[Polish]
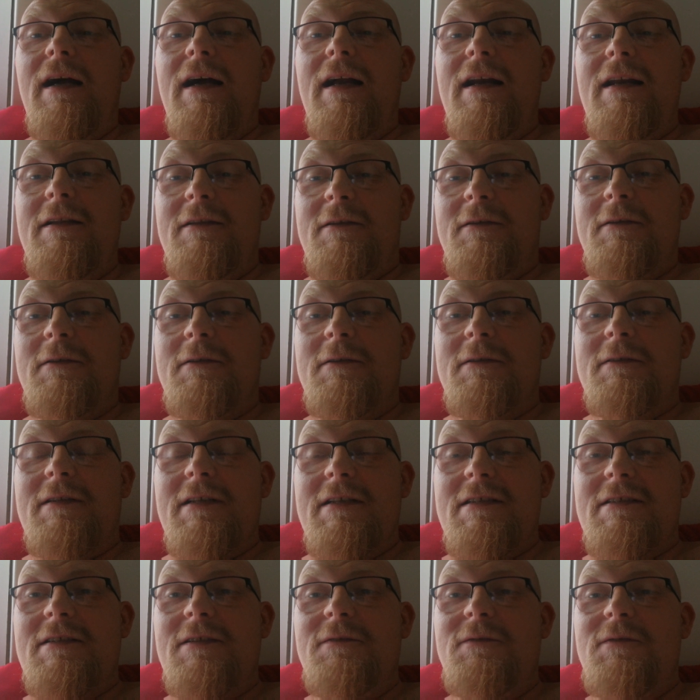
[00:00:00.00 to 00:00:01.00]
ale to
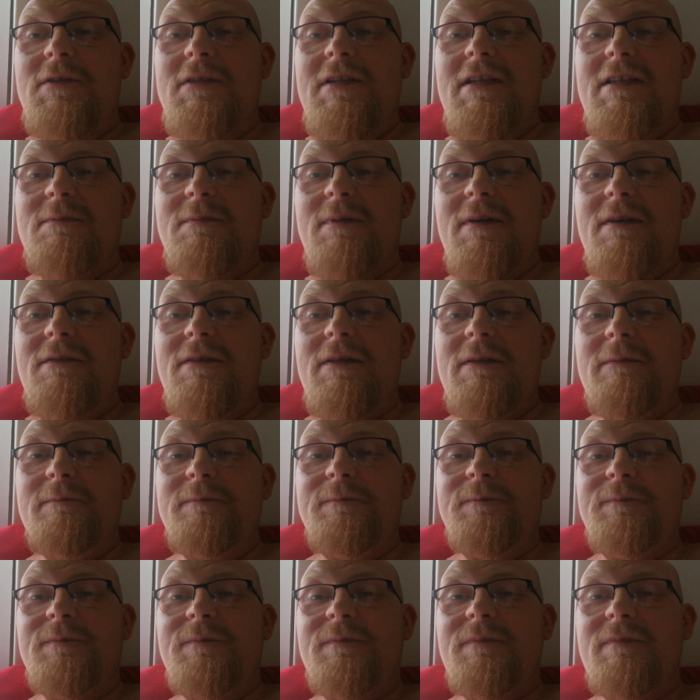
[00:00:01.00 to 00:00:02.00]
też znowu inna sprawa.
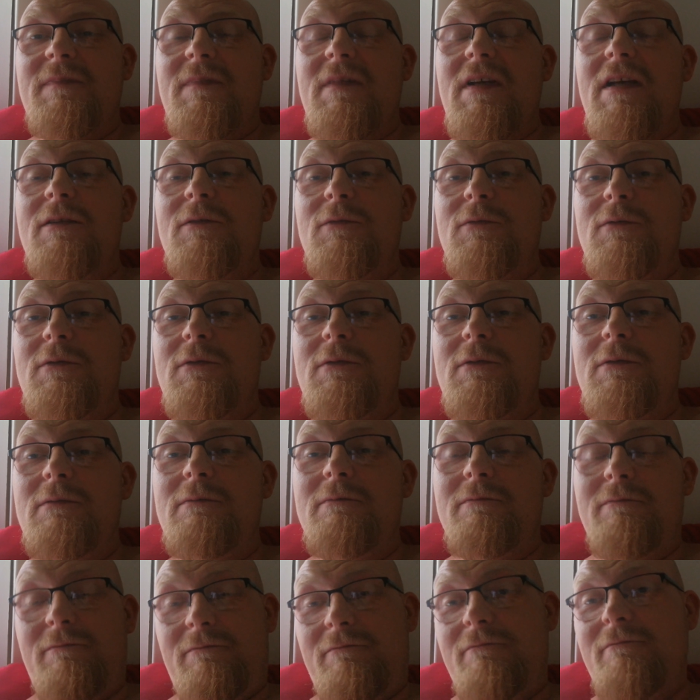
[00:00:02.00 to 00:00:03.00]
A
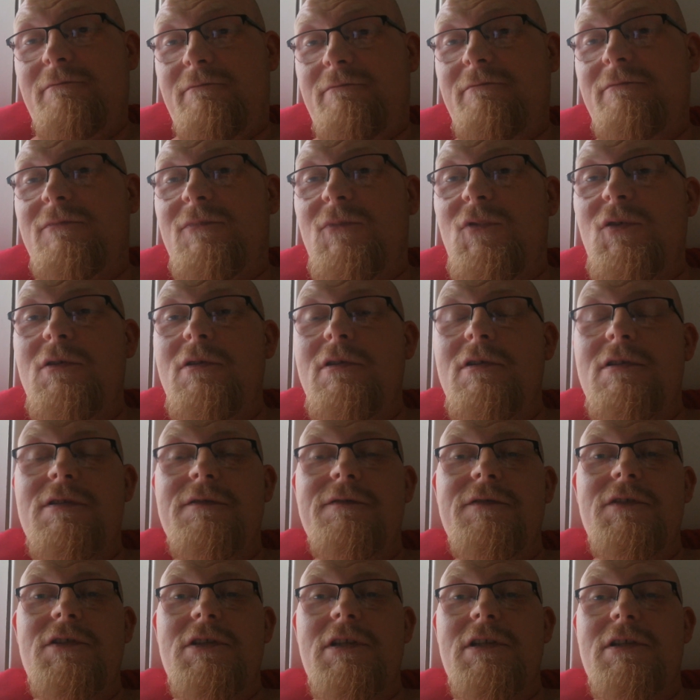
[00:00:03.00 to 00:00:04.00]
tu, tu
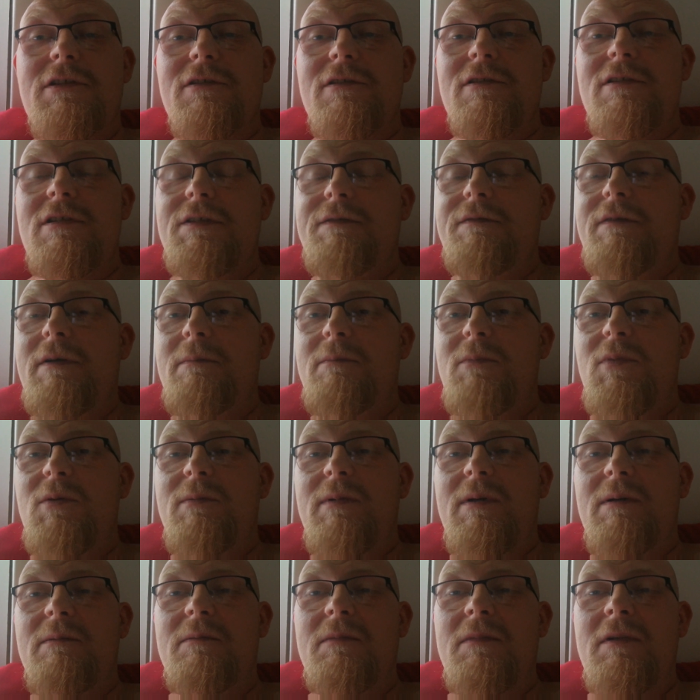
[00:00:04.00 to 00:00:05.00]
oczywiście się odzywam, bo
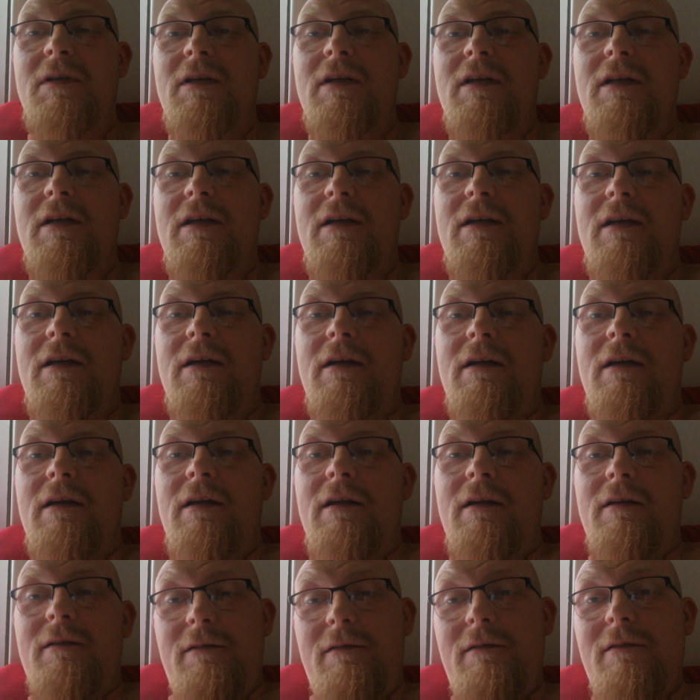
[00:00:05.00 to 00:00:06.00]
mam
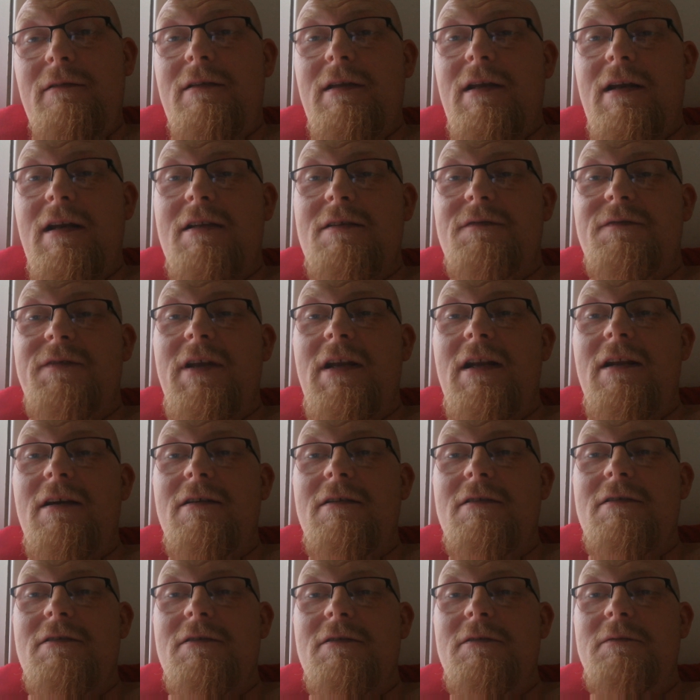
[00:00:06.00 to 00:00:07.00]
no teraz wiele
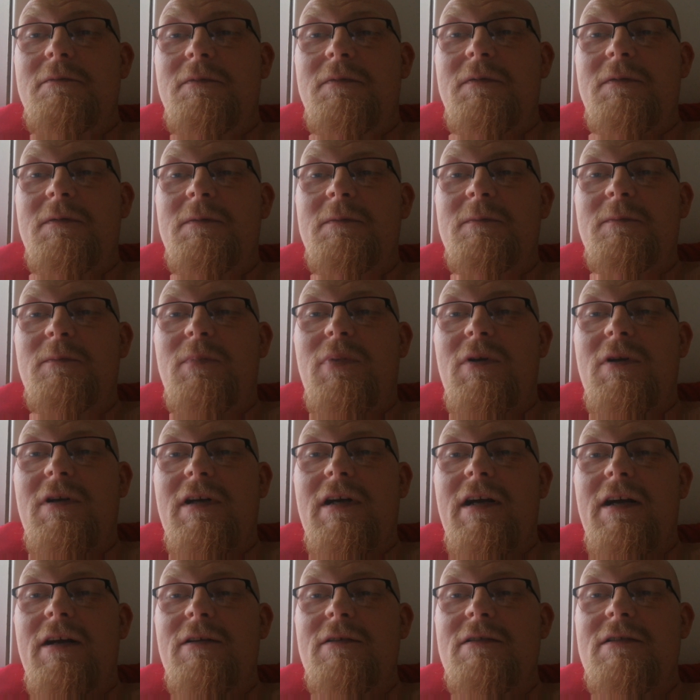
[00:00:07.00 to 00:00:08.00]
osób
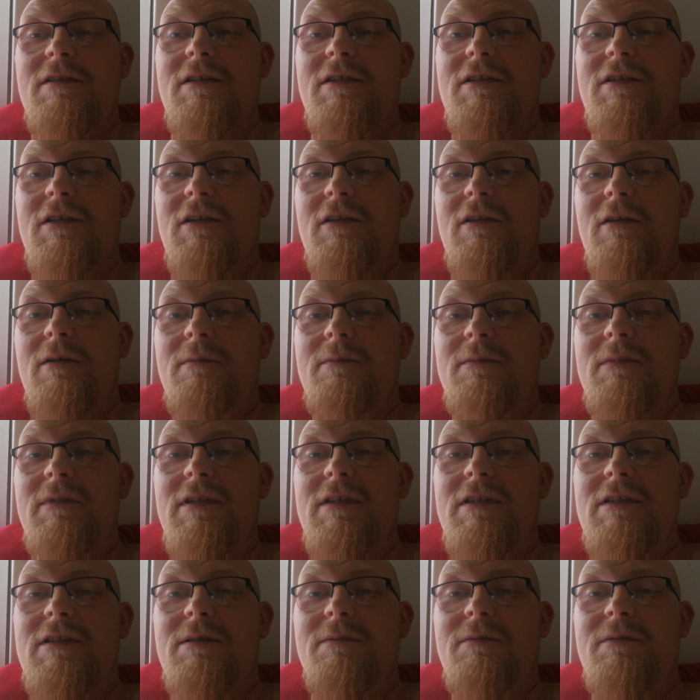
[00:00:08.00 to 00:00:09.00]
pchających się do
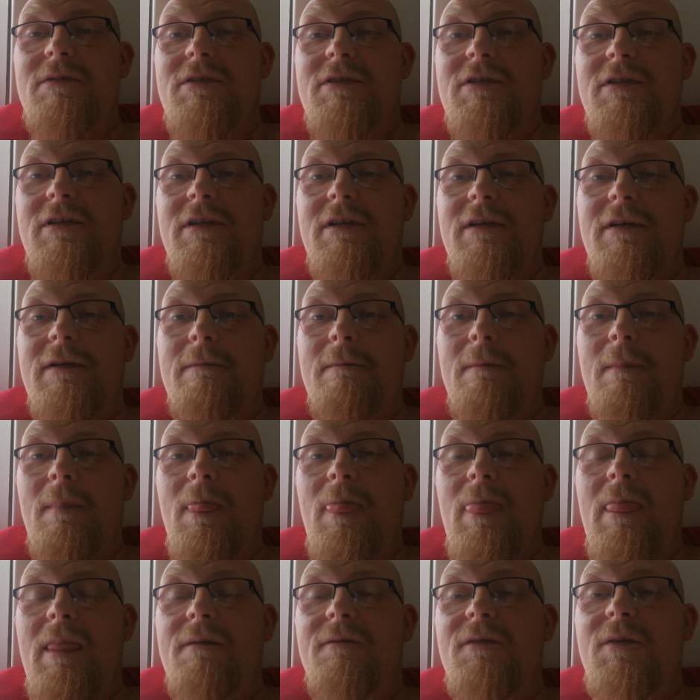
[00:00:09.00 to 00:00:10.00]
mnie, żeby się
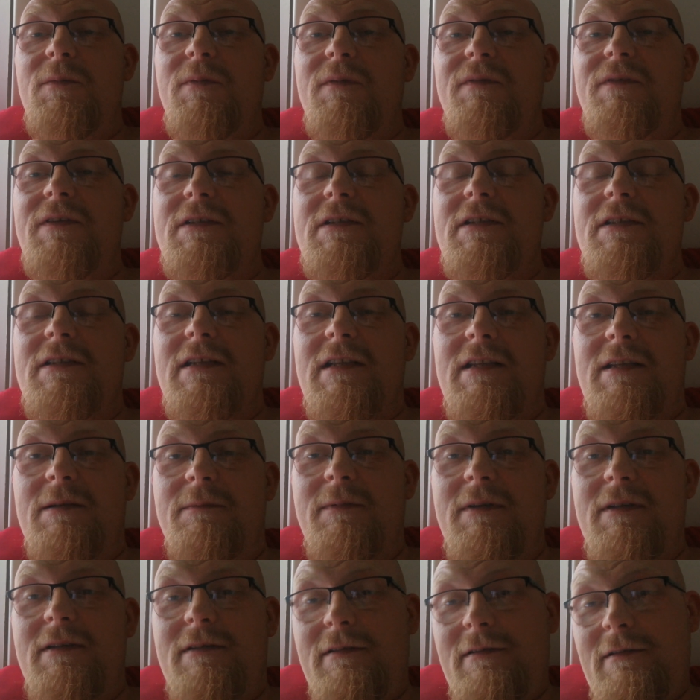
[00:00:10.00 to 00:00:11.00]
wypowiedzieć na
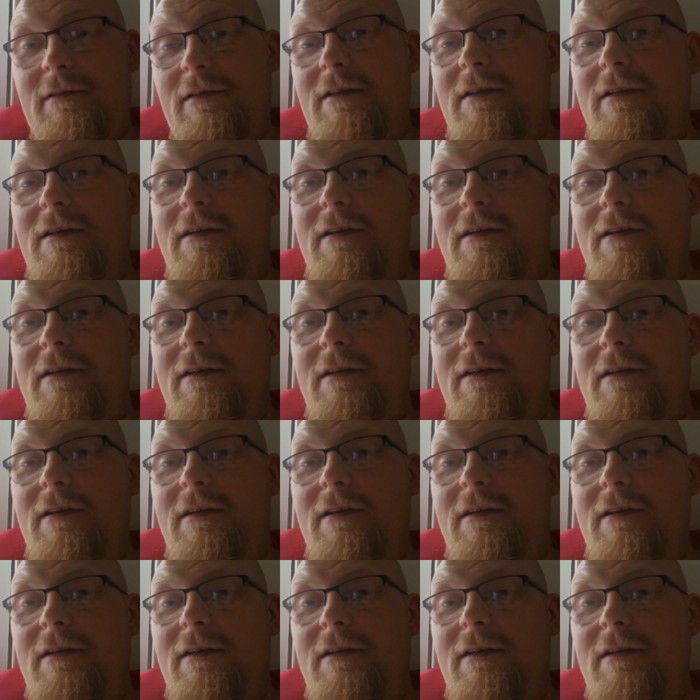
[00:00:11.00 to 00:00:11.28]
temat